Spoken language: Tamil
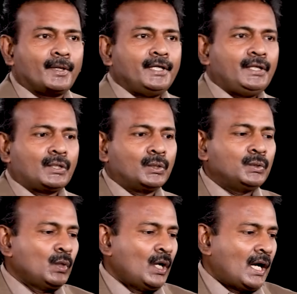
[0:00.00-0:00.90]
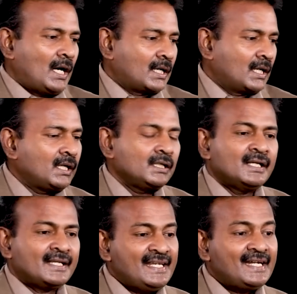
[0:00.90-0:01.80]
நம்ம பண்ணிட்டோம் ஆனால்
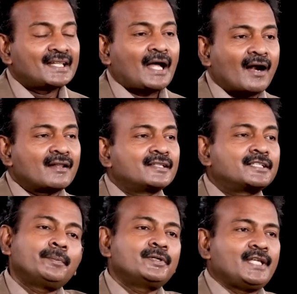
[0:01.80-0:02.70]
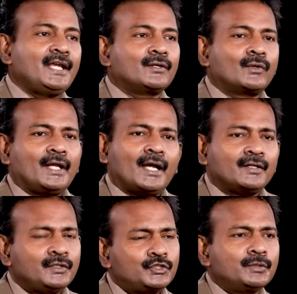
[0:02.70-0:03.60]
அடுத்த ஸ்டெப்புக்கு ஜெயிக்கணும் இல்லையா
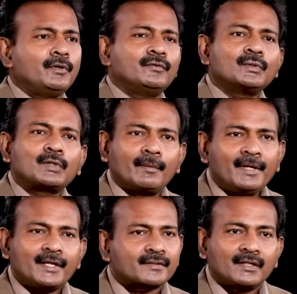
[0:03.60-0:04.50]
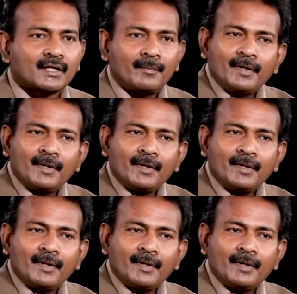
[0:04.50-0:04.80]
சும்மா வெறும் கம்யூனிகேஷன்